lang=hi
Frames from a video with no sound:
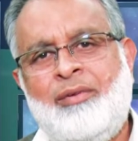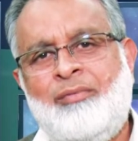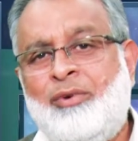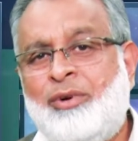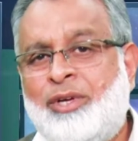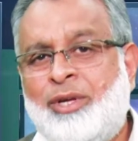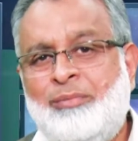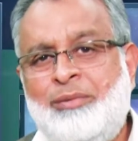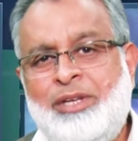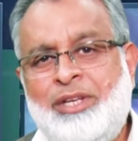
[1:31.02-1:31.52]

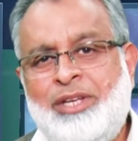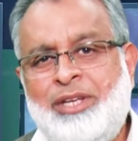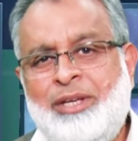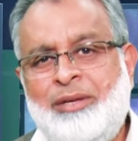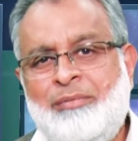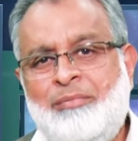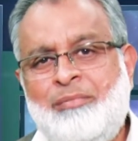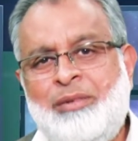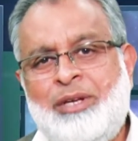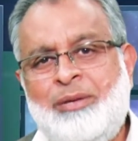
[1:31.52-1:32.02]
वो
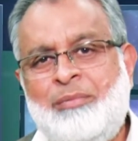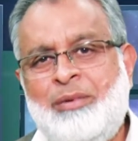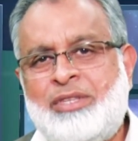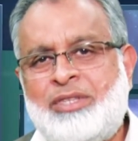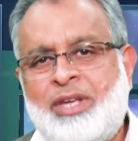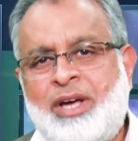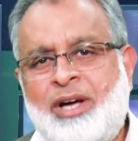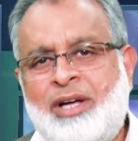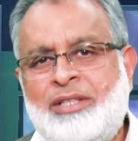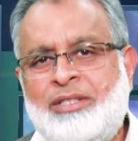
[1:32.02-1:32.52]
कभी मेरी
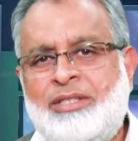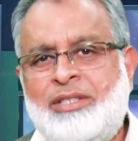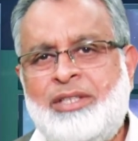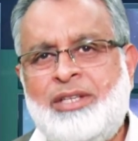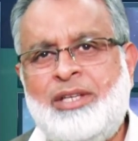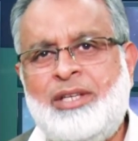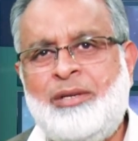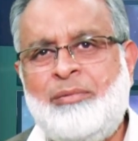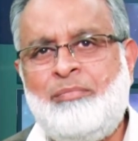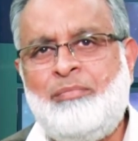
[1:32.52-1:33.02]
बिसात
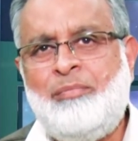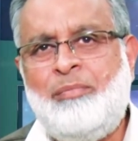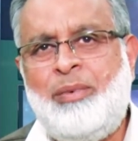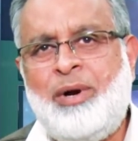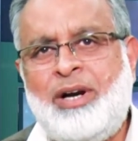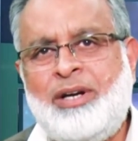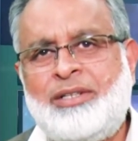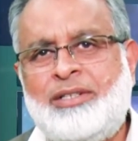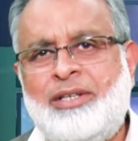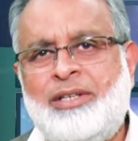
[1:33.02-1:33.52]
से
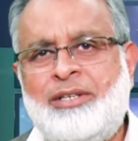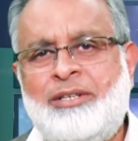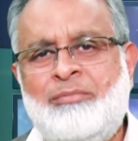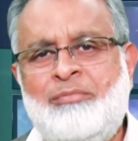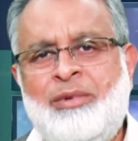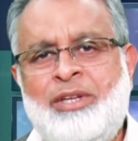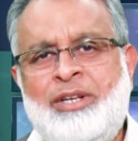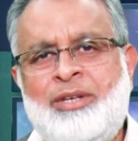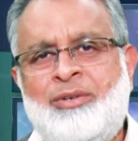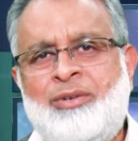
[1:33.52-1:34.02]
बढ़कर
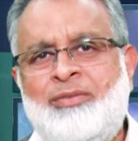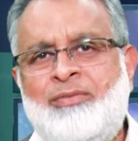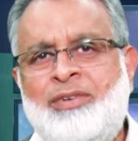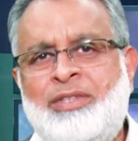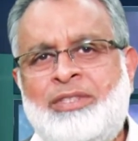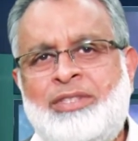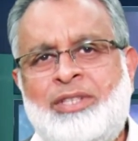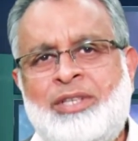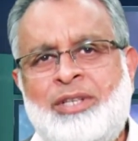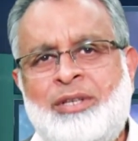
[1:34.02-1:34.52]
मेरी
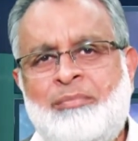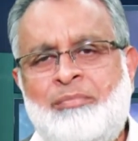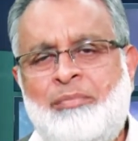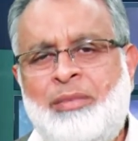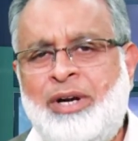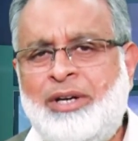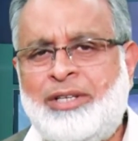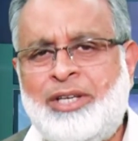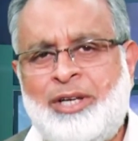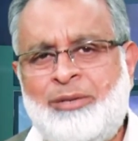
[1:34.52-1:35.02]
क़वत से
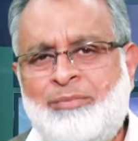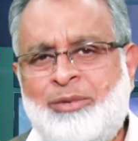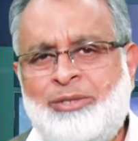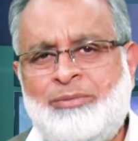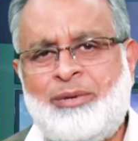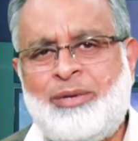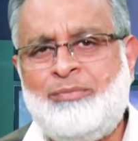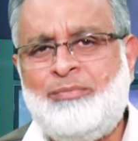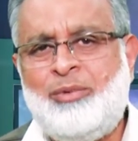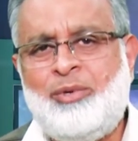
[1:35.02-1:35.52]
बढ़कर मुझ
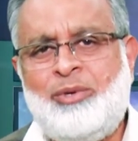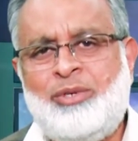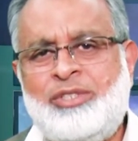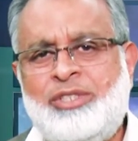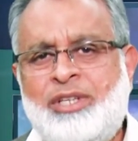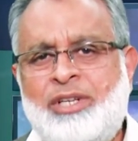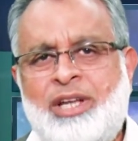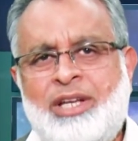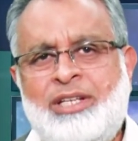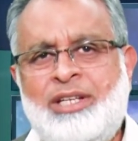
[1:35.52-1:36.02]
पर बोझ
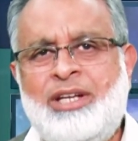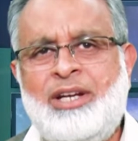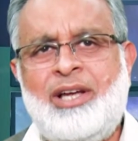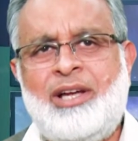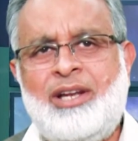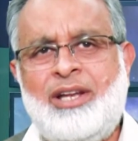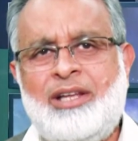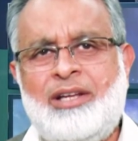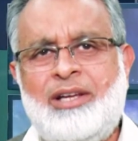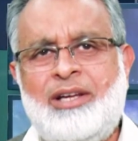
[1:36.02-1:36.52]
नहीं
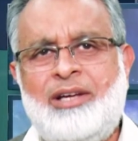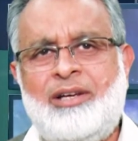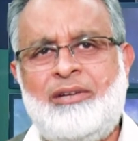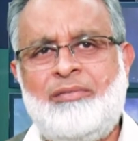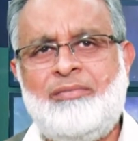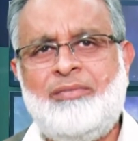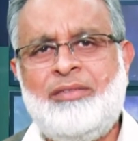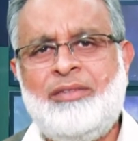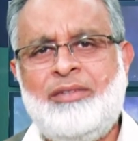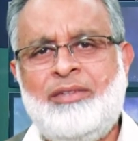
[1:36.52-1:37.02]
डालेगा
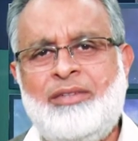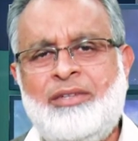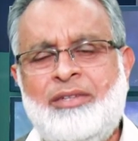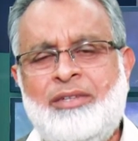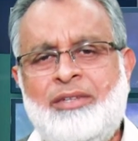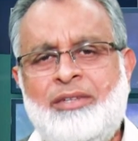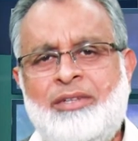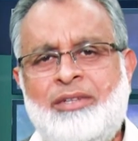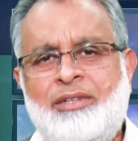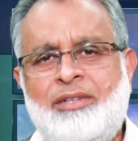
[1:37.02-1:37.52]

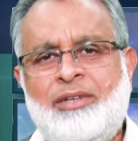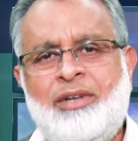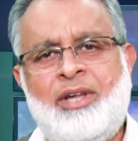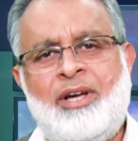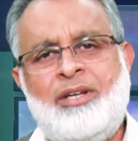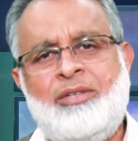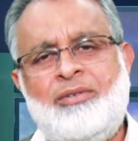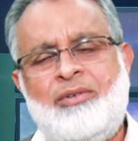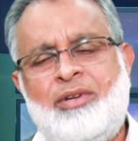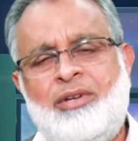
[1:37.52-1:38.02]

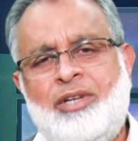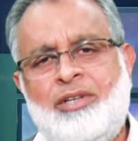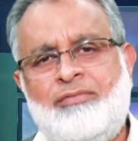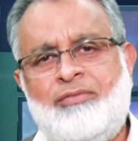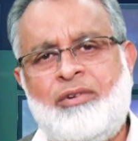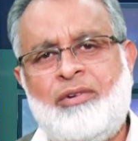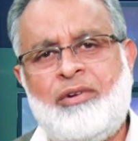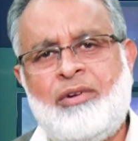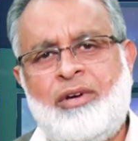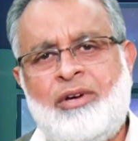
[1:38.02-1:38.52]
ला
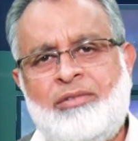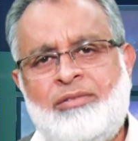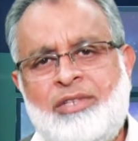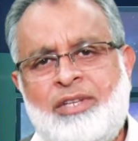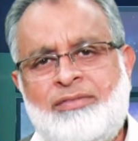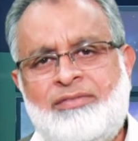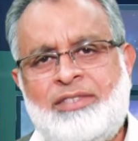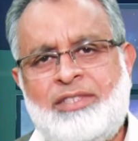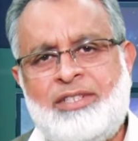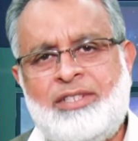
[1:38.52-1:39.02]
युकल्लफ़ुल्लाह
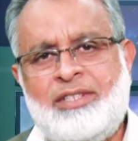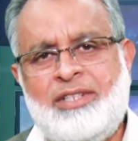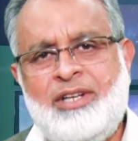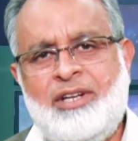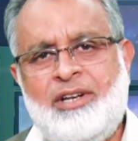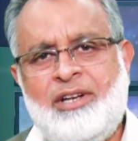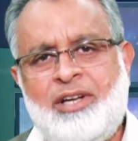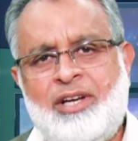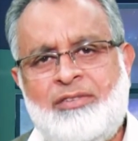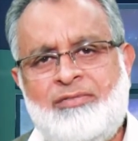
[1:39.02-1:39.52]
नफसन
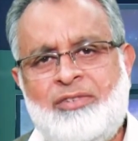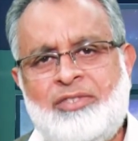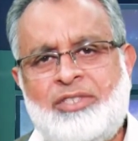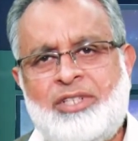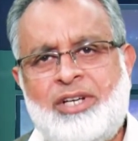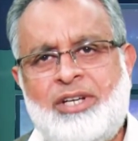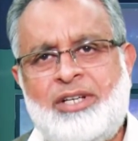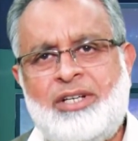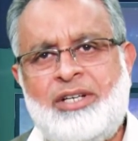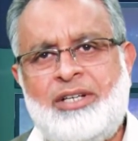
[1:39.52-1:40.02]
इल्ला
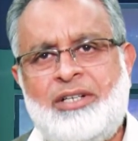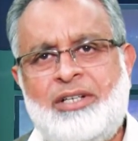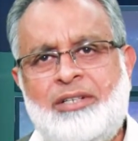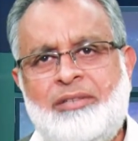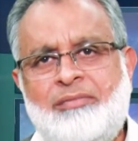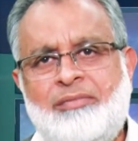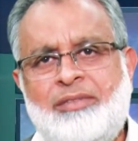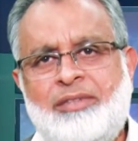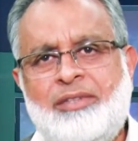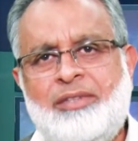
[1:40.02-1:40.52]
वसाहा
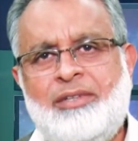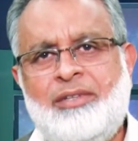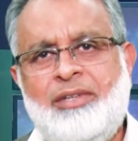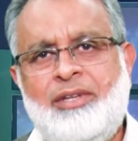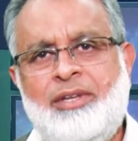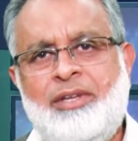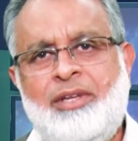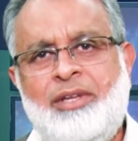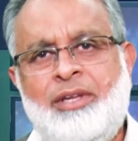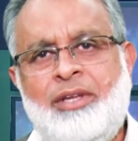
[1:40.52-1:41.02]

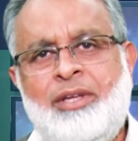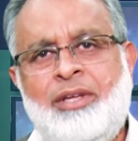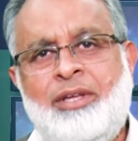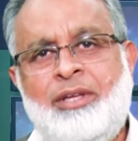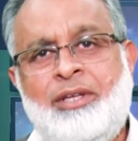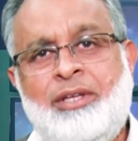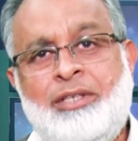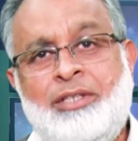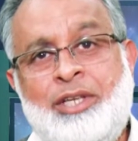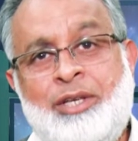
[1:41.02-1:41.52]

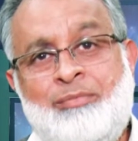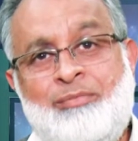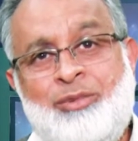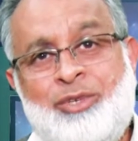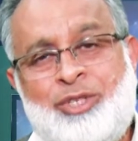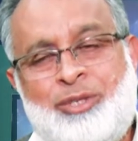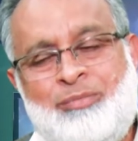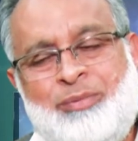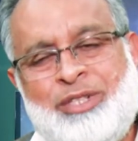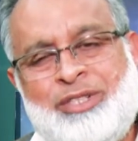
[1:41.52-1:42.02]
ये
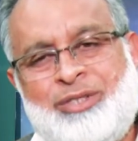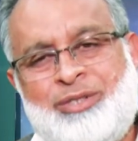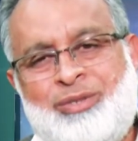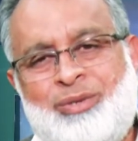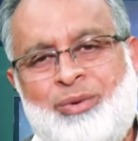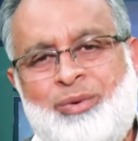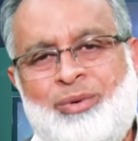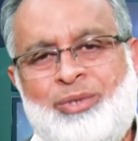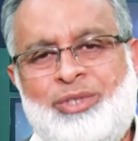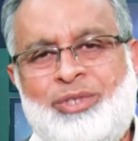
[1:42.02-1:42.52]
मुस्बत
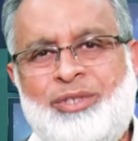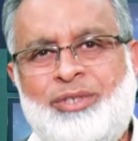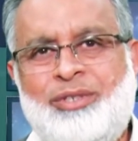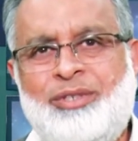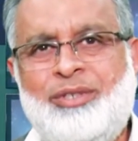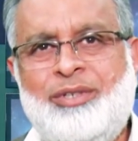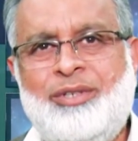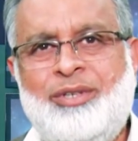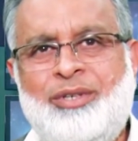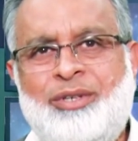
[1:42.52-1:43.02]
सोच
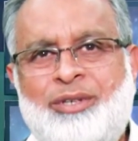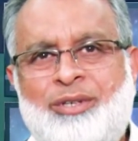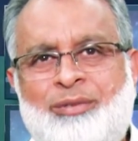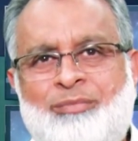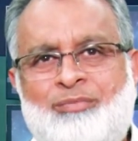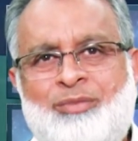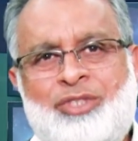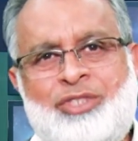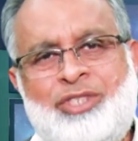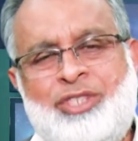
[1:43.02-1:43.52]

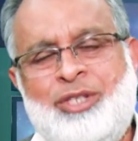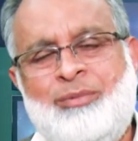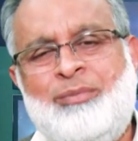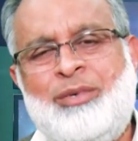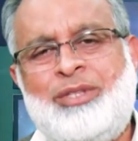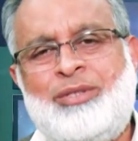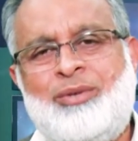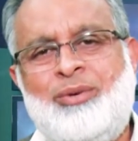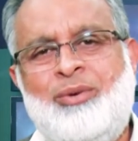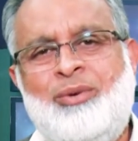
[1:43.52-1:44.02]

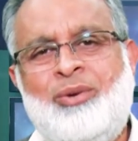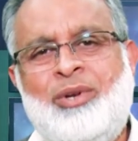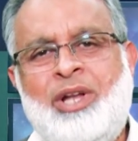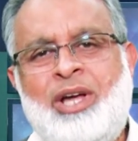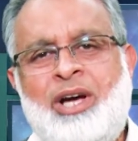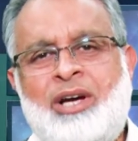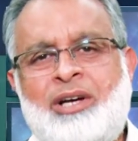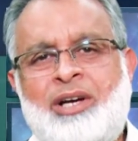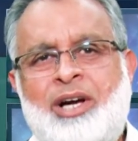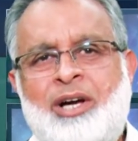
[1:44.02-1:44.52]
मुसीबत को
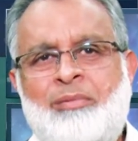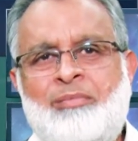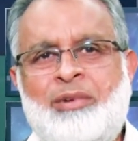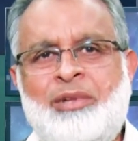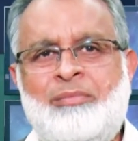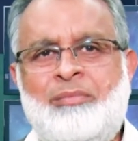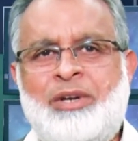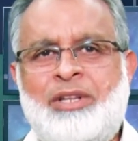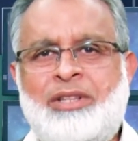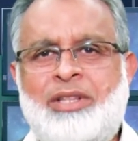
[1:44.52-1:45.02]

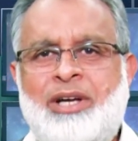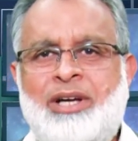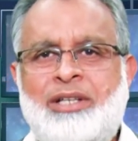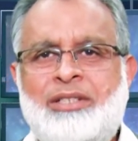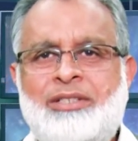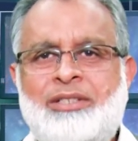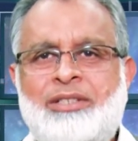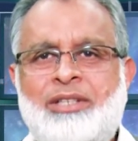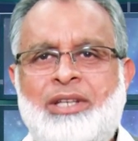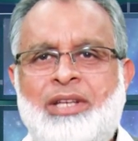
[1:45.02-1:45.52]
नाकबिल
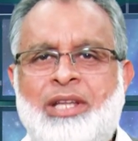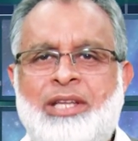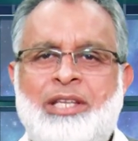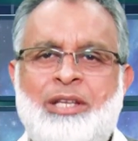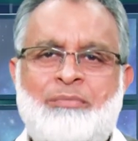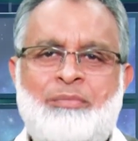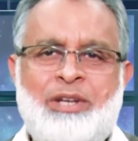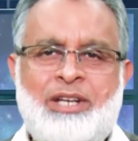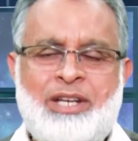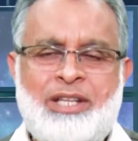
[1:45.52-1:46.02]
बर्दाश्त
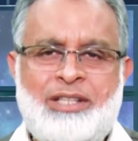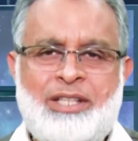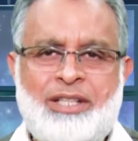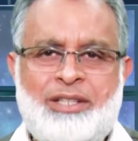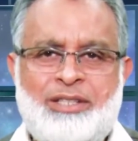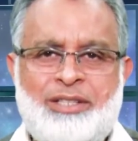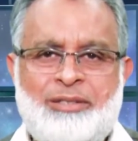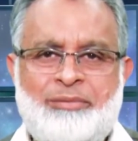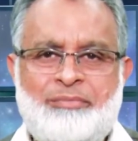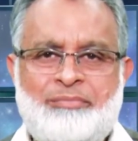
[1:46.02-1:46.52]
नहीं बनने
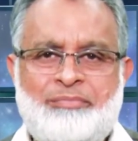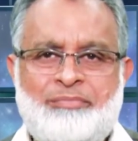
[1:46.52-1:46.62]
देती